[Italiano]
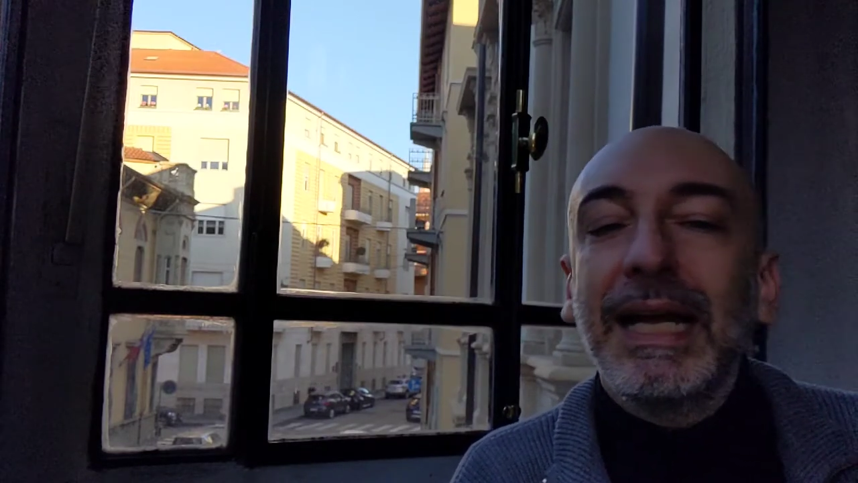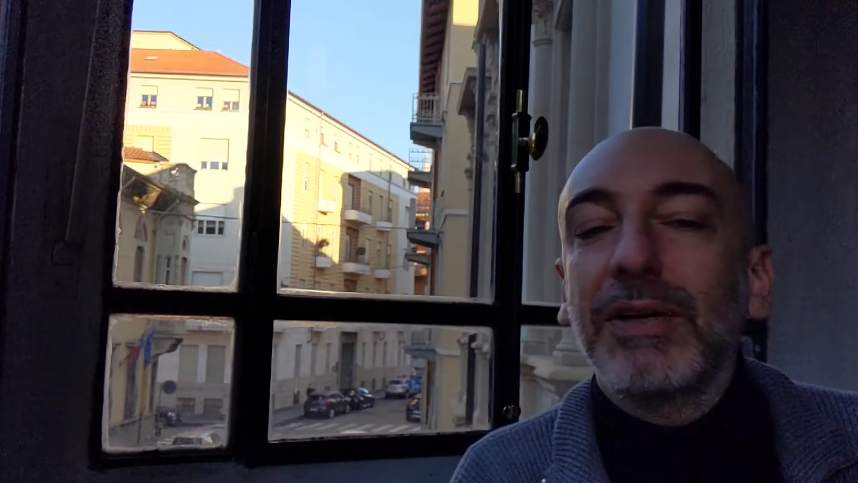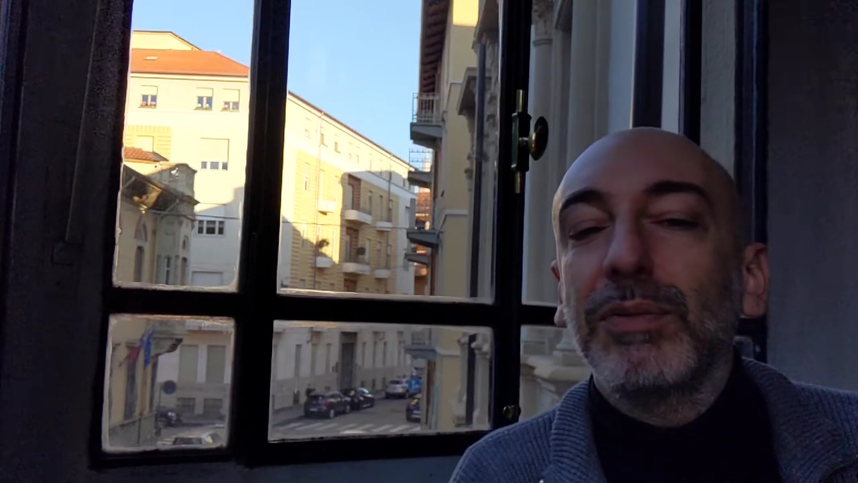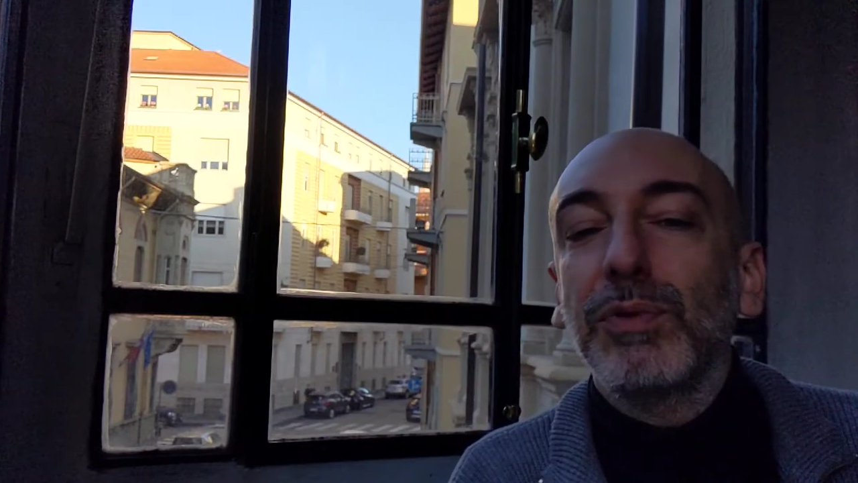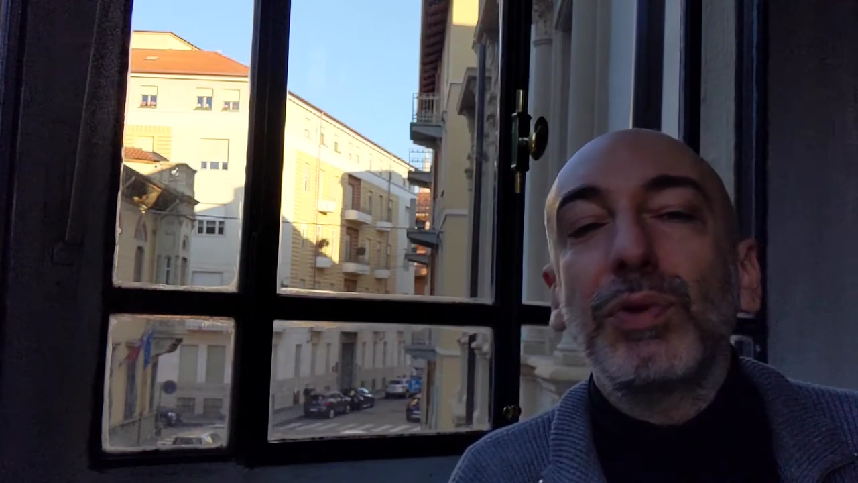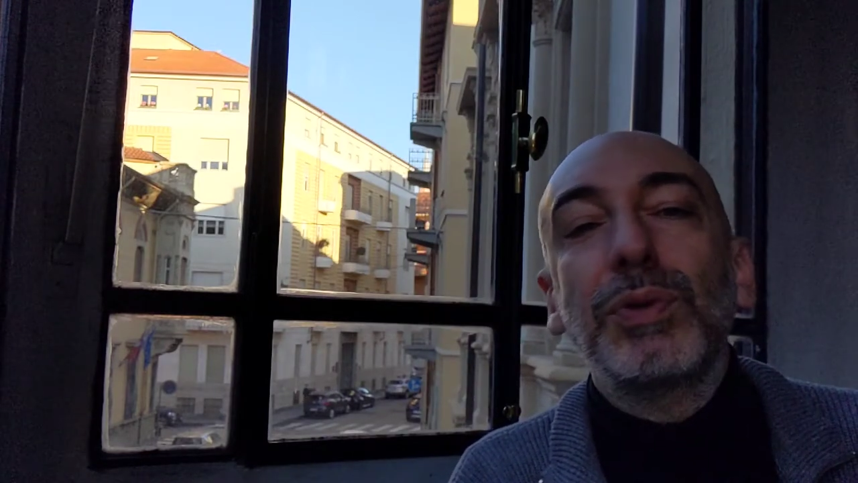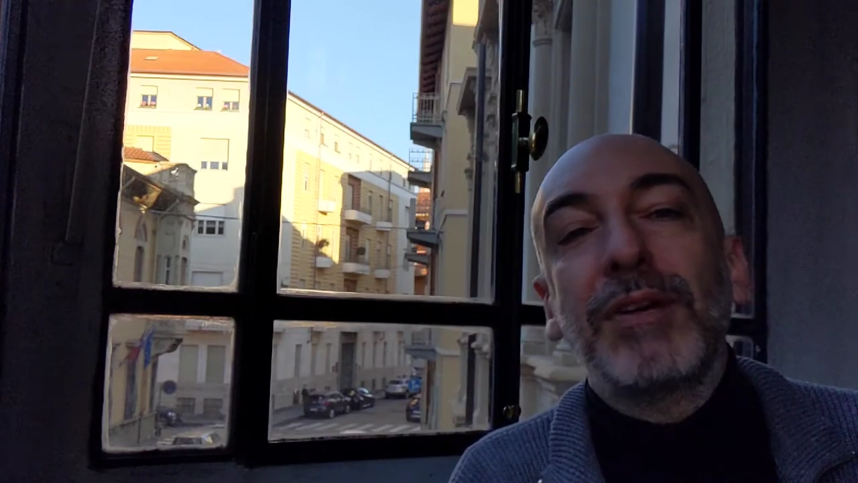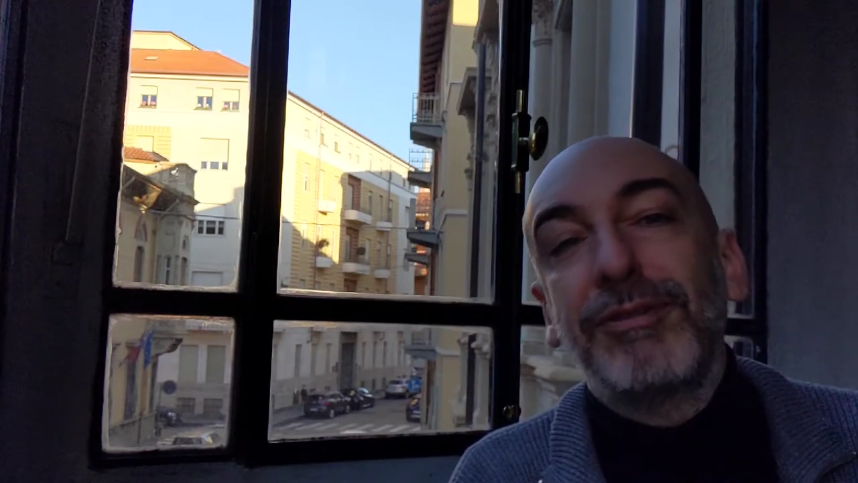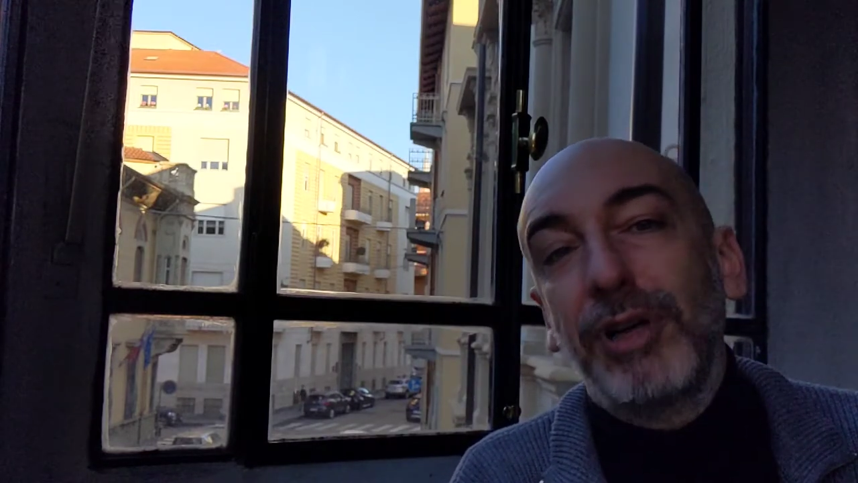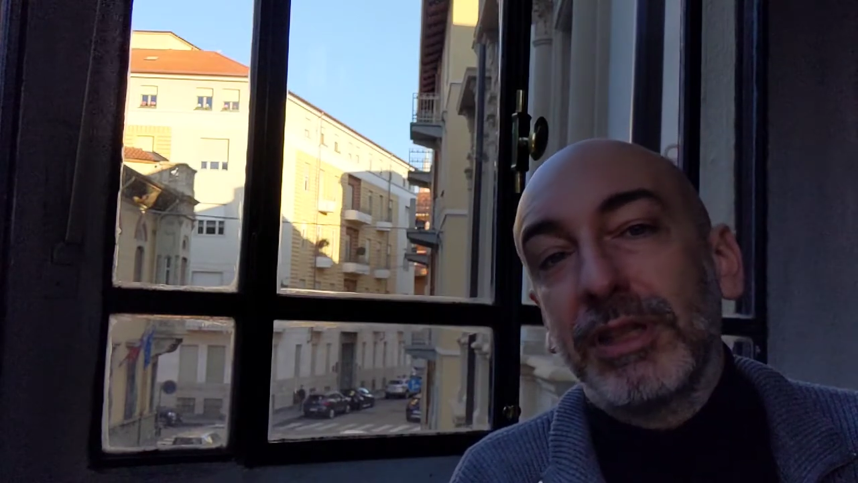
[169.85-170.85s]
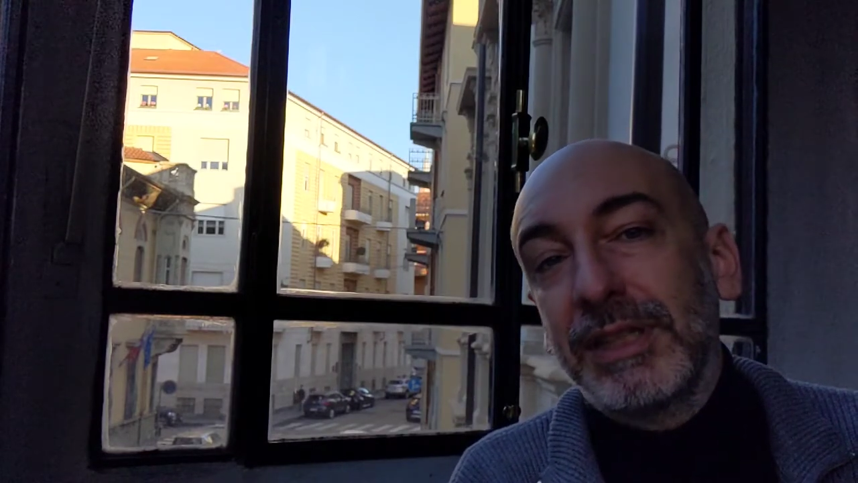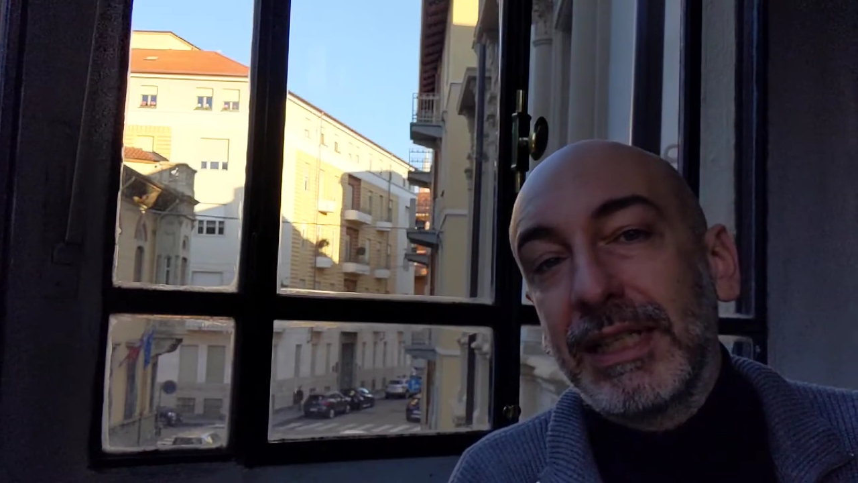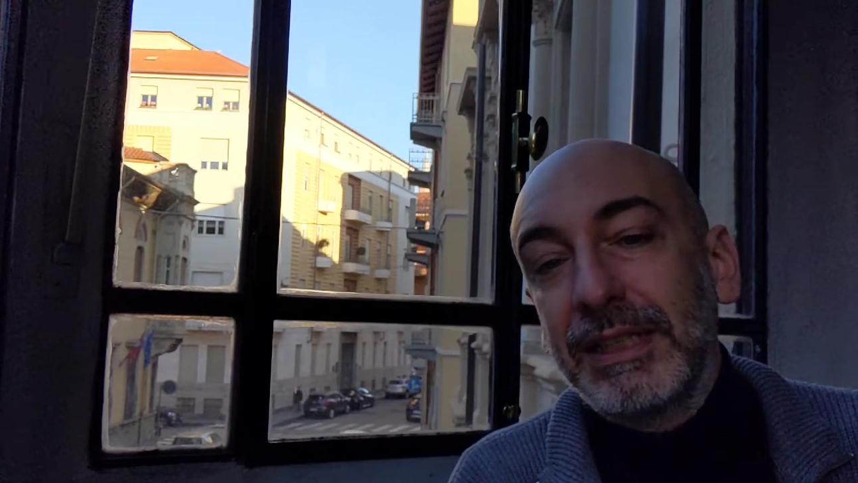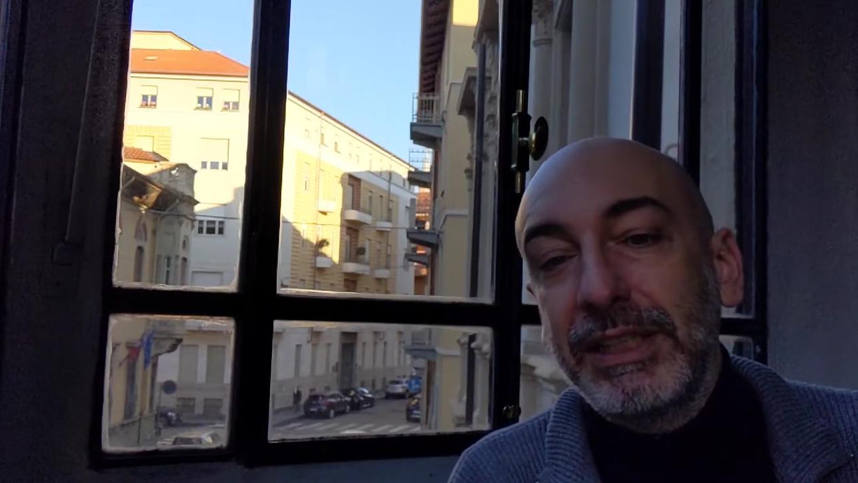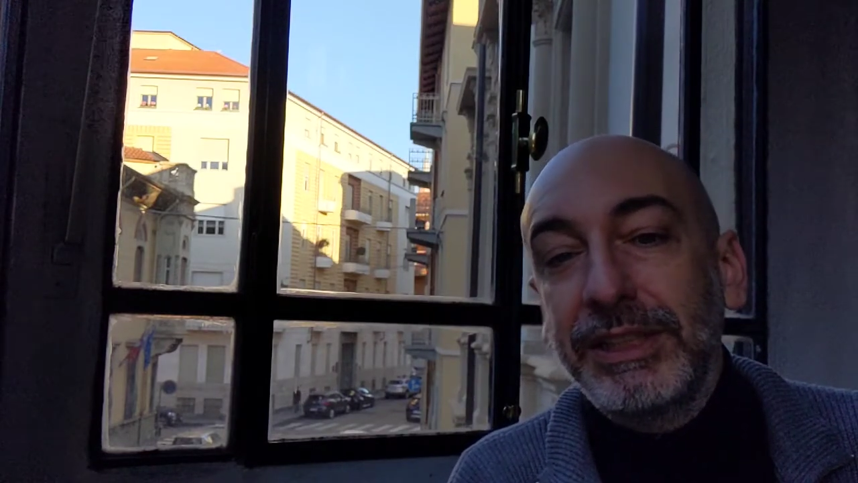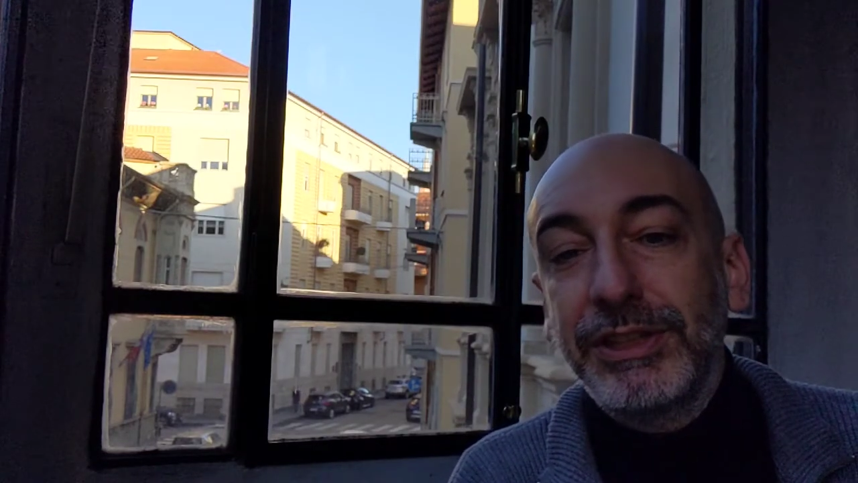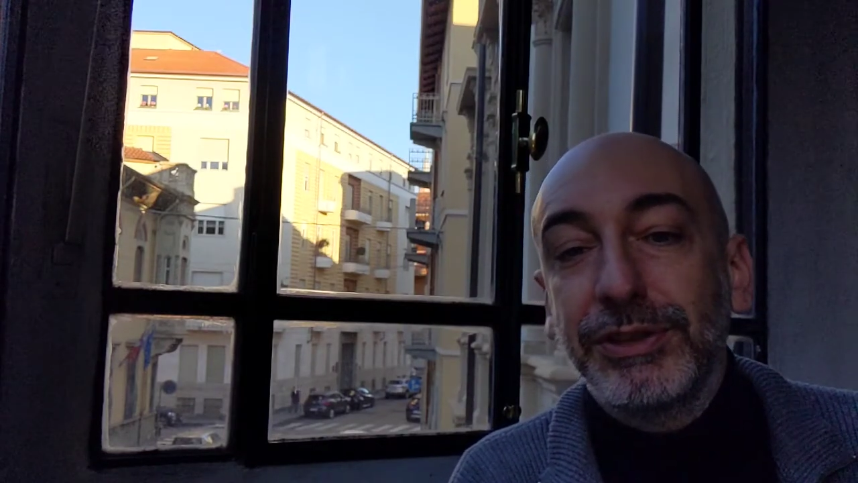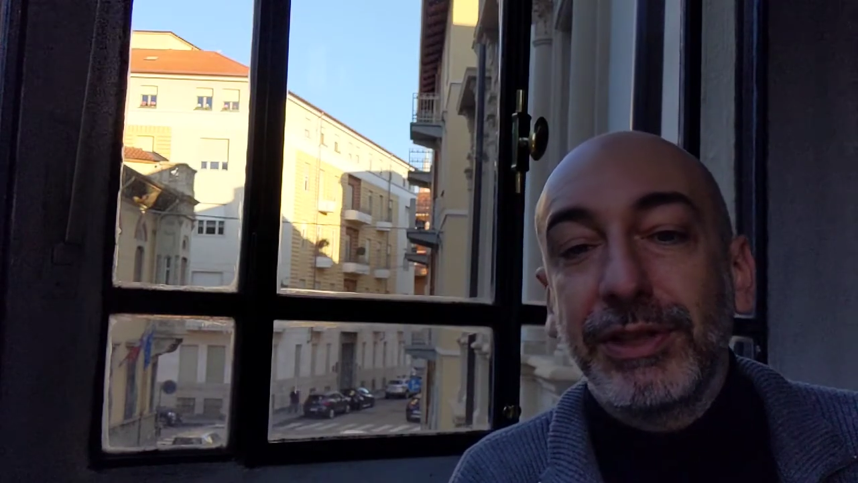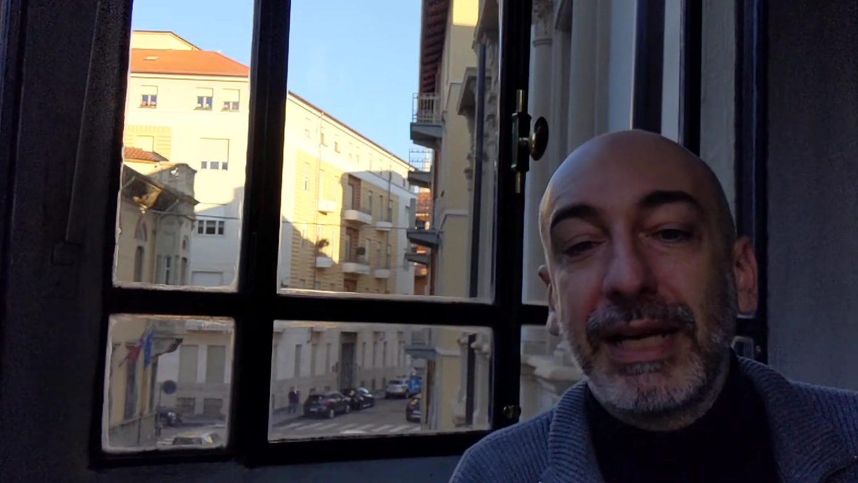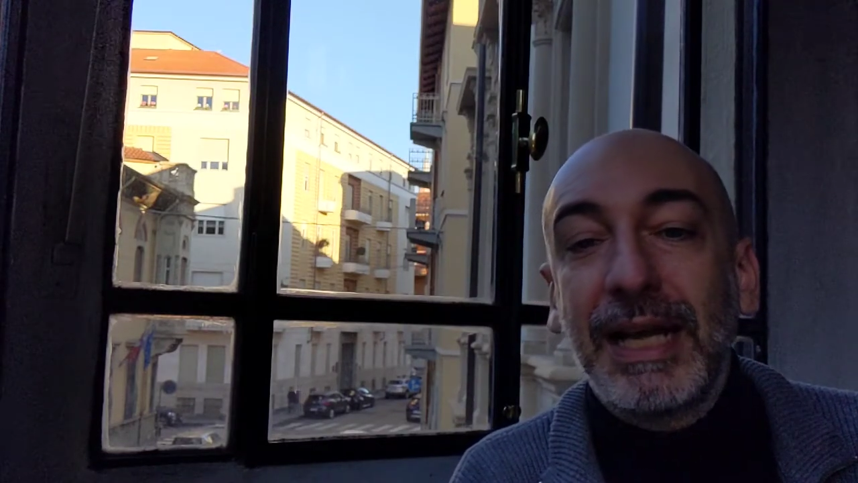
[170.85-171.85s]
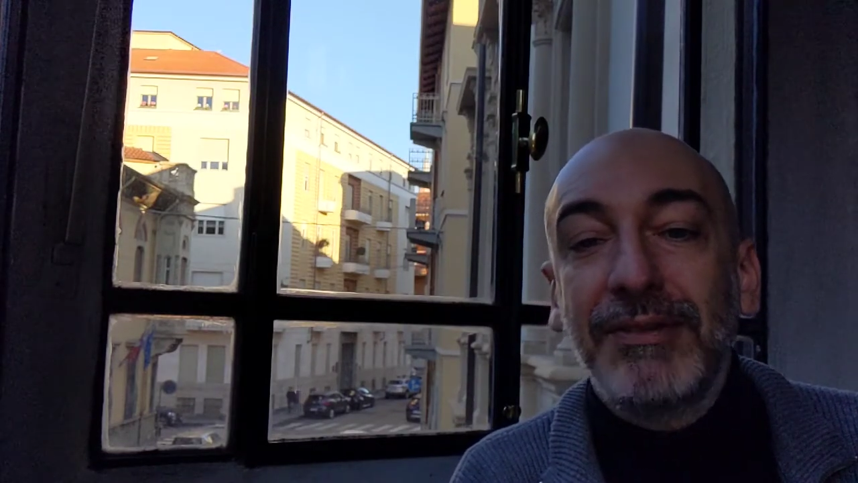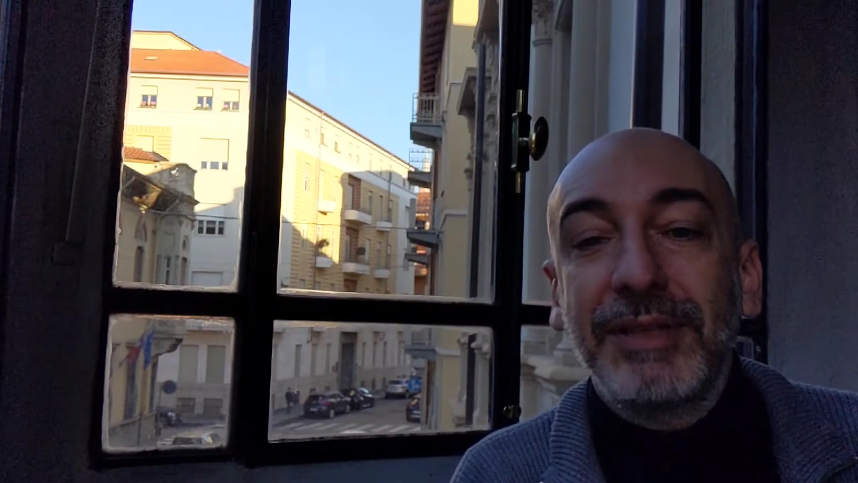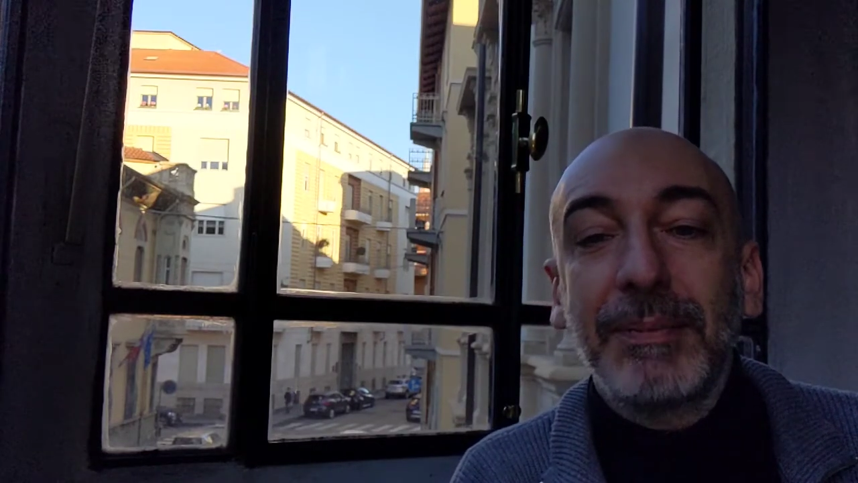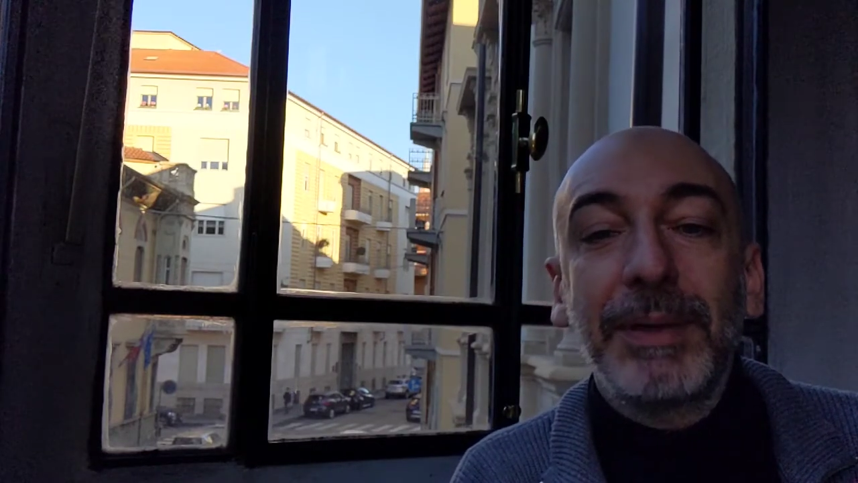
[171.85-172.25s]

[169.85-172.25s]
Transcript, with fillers: ha comunque una forte radice geografica